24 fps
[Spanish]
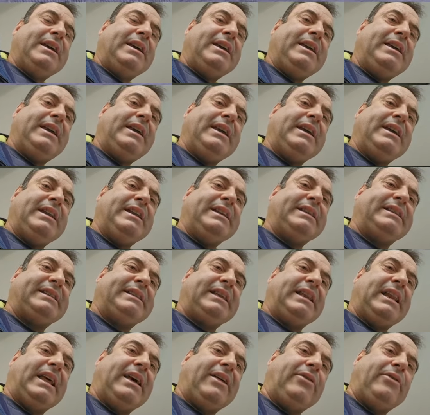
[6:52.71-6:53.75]
Y en este
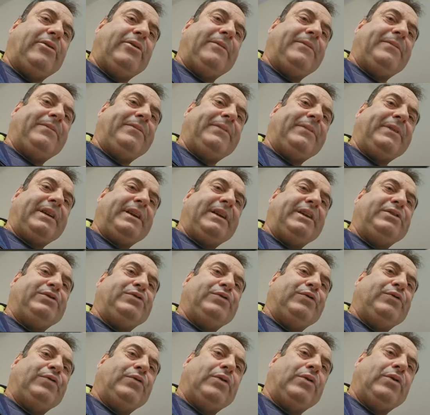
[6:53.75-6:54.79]
lado
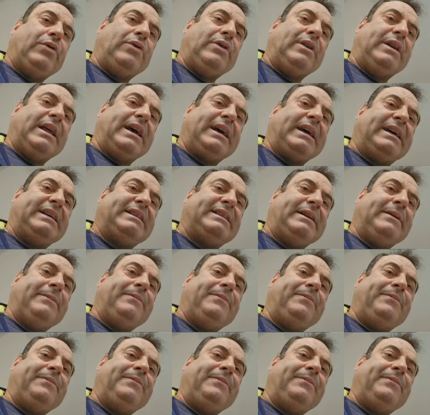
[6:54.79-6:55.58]
enchufo la casa.